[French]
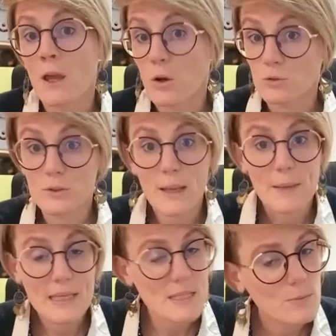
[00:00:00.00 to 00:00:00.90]
En tout cas,
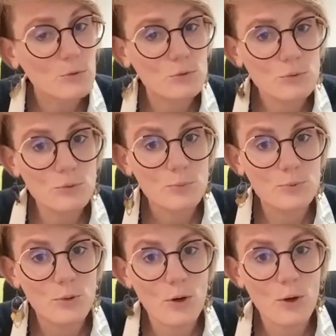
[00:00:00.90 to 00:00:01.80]
merci beaucoup
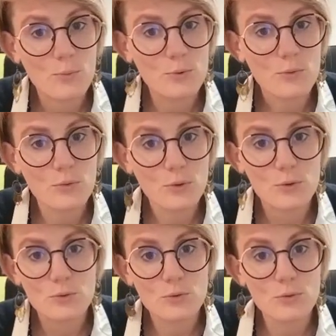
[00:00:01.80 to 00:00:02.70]
pour, euh, pour vos
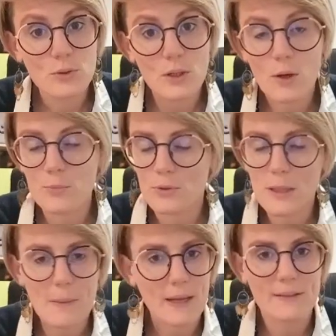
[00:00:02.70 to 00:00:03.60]
retours, euh, pour
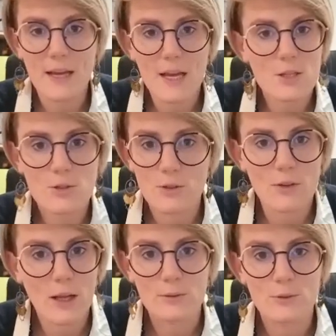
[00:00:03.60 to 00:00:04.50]
les partages. Euh,
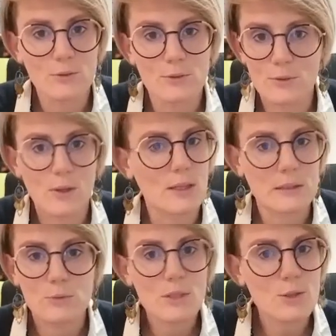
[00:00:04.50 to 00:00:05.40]
voilà,
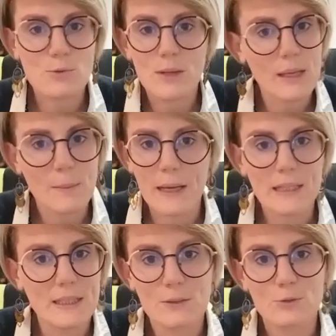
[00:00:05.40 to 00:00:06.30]
de continuer à
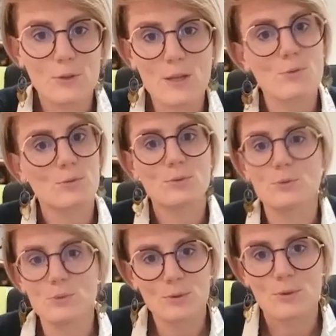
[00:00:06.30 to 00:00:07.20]
parler de l'assaut,
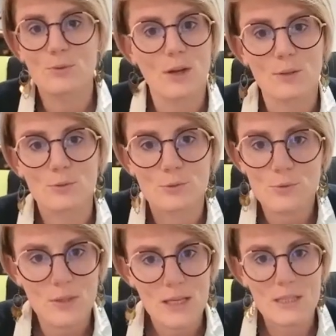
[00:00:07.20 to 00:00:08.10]
de, voilà, de tout
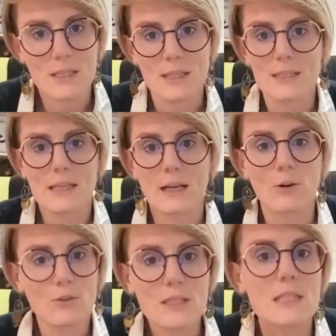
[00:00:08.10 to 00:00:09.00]
ça. Ça
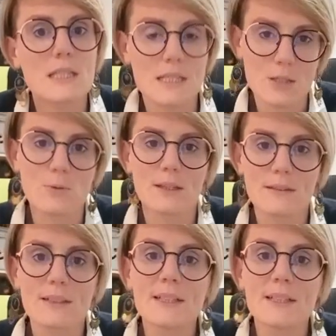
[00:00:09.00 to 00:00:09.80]
grandit et c'est chouette.